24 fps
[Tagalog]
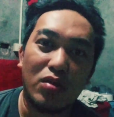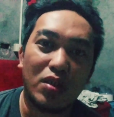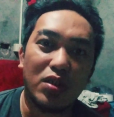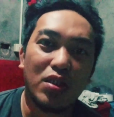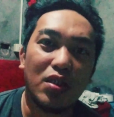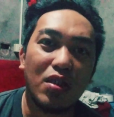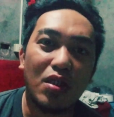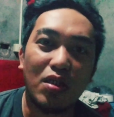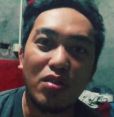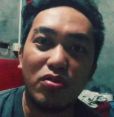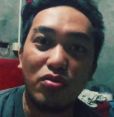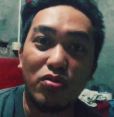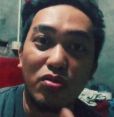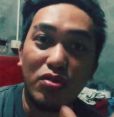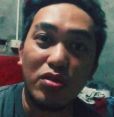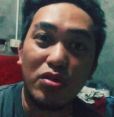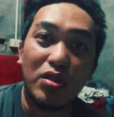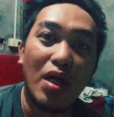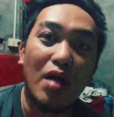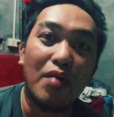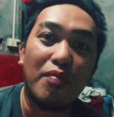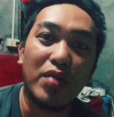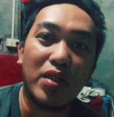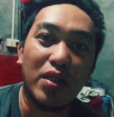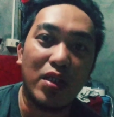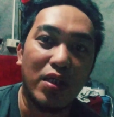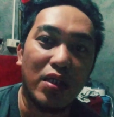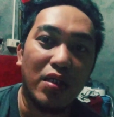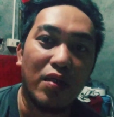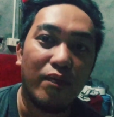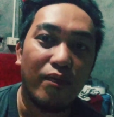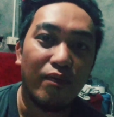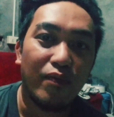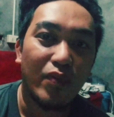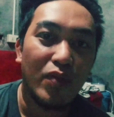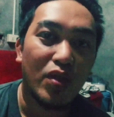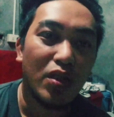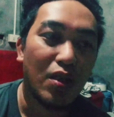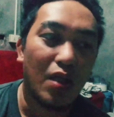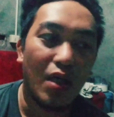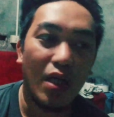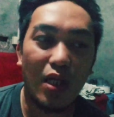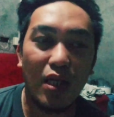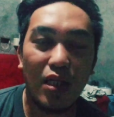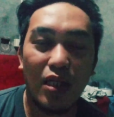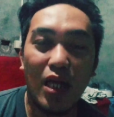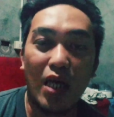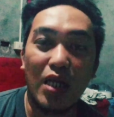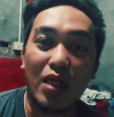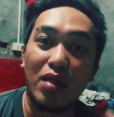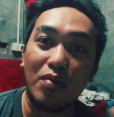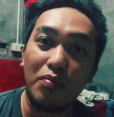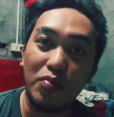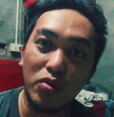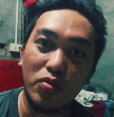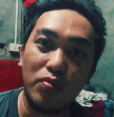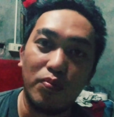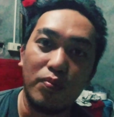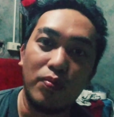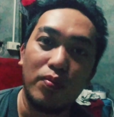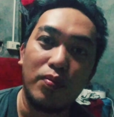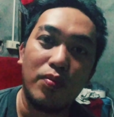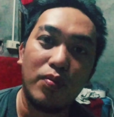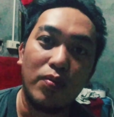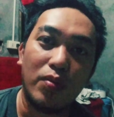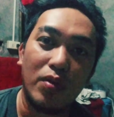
kasi ganun yung sa amin eh. Uh, lalamove,